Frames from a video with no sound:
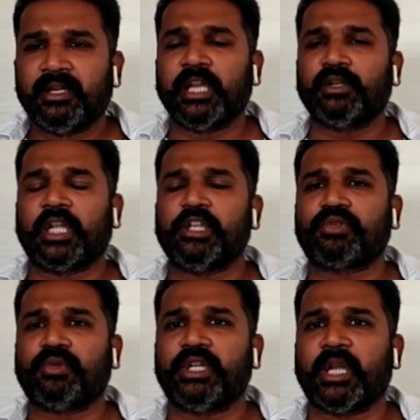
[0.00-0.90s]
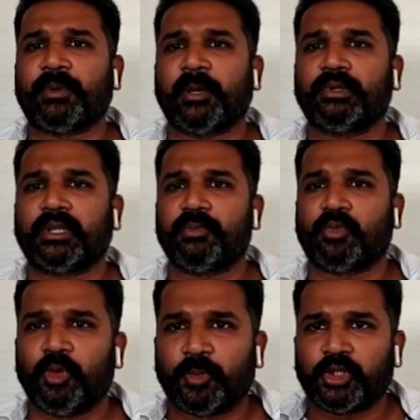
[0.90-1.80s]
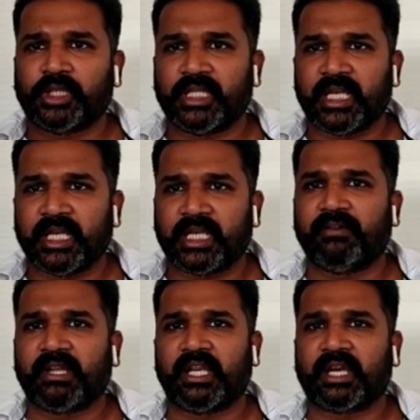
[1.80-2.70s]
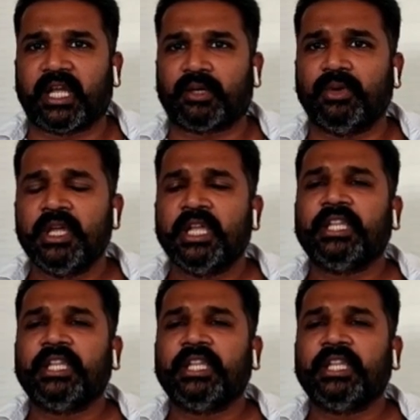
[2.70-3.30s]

నేను తలుచుకుంటే ప్రభుత్వం కూలిపోతుంది అనే గవర్నర్ గారు